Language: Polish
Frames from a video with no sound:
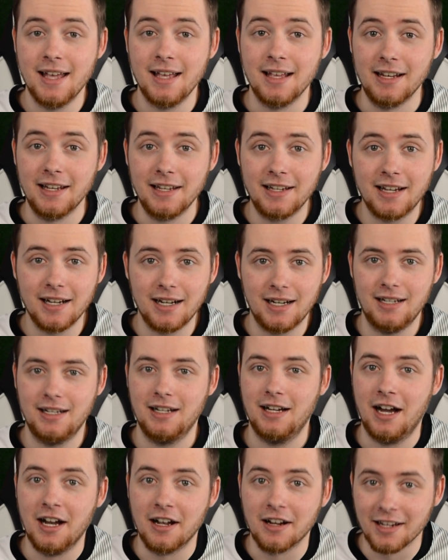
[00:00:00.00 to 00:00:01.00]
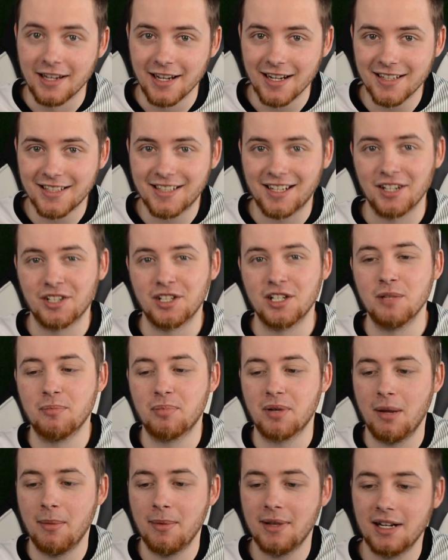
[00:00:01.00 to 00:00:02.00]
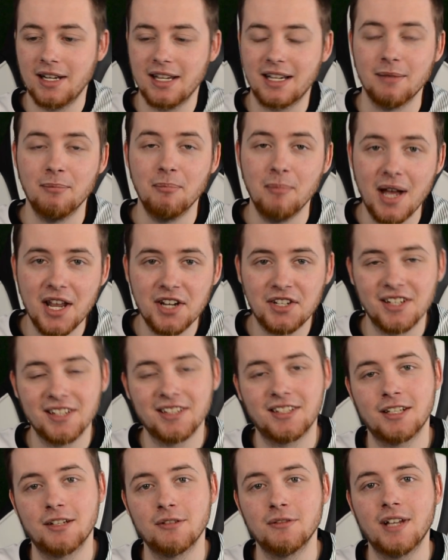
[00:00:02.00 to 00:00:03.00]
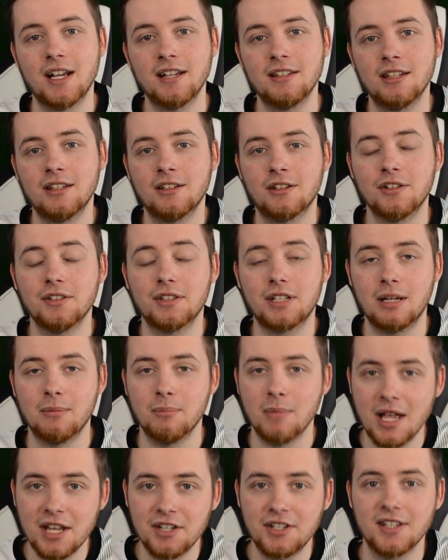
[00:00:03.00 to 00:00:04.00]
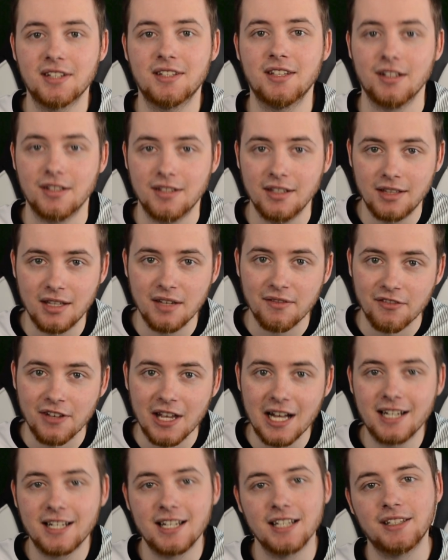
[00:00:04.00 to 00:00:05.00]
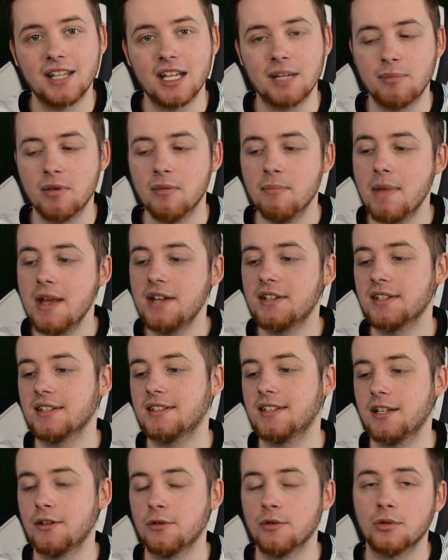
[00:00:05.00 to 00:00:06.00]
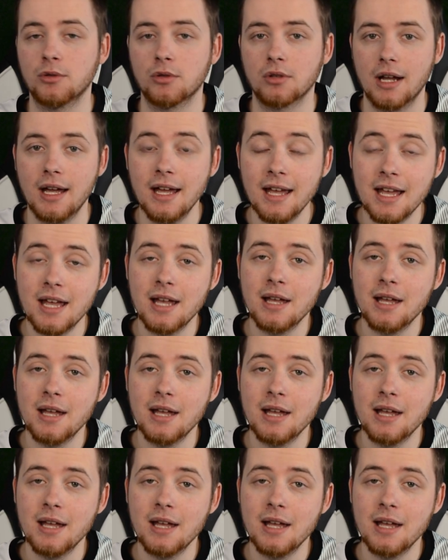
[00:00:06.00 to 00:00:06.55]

Liga Angielska, czyli Premier League Manchester United kontra Manchester City, wielkie derby Manchesteru, które